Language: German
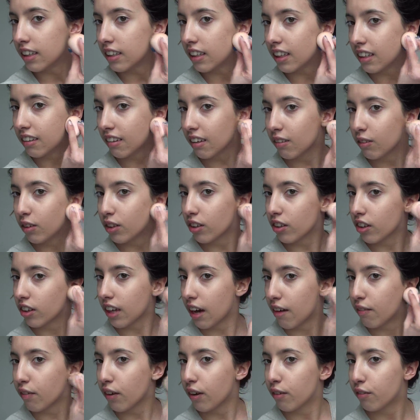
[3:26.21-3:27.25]
Deswegen würde ich
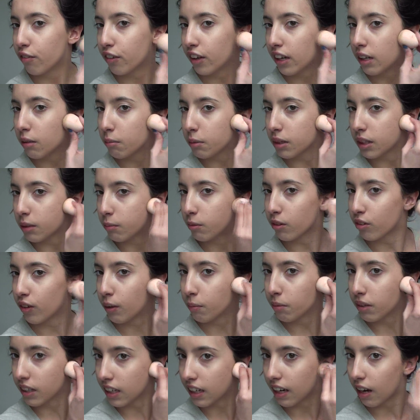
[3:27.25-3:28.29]
euch einfach empfehlen, mit dem
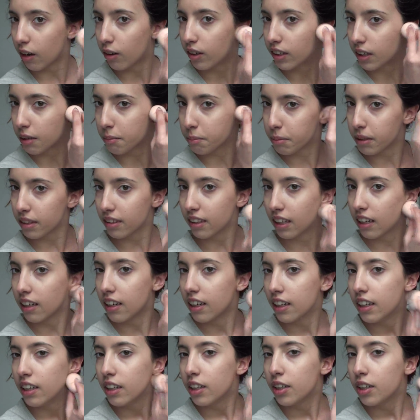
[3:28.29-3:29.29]
Schwämmchen auch hier ein bisschen